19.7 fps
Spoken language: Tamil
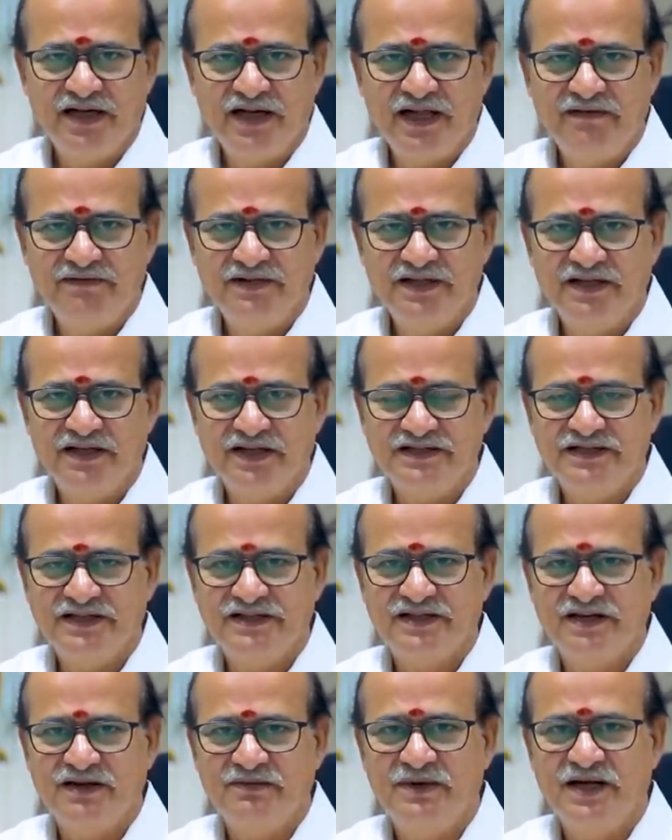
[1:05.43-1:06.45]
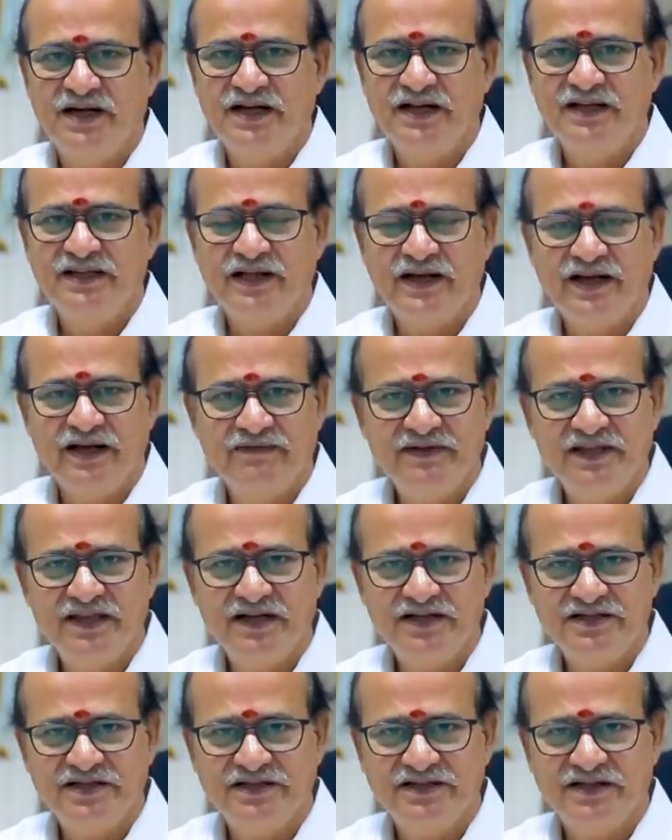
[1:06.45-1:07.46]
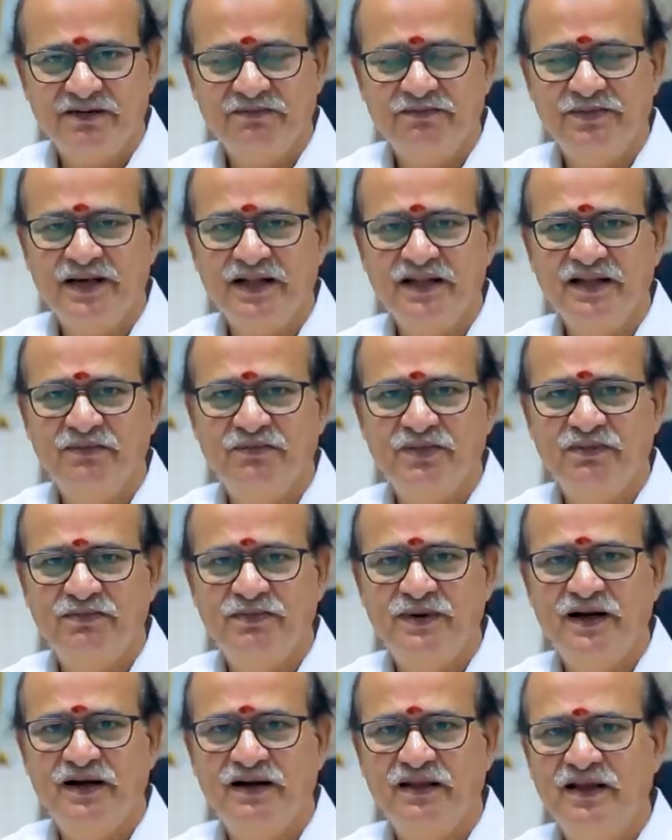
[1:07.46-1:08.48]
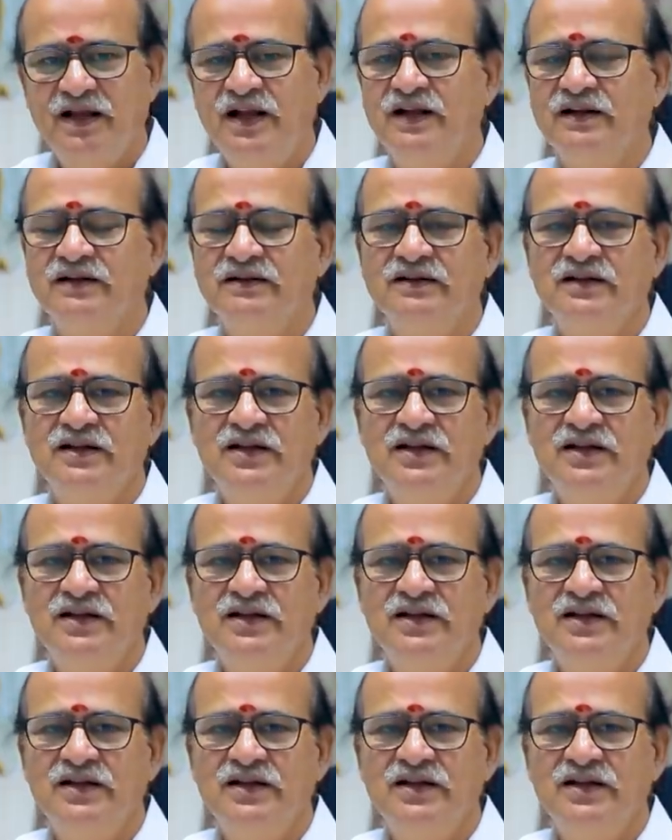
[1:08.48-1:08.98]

ஏழாவது நட்சத்திரமாக இந்த ரேவதி நட்சத்திரம் பிறந்த பிற்பாடு தான்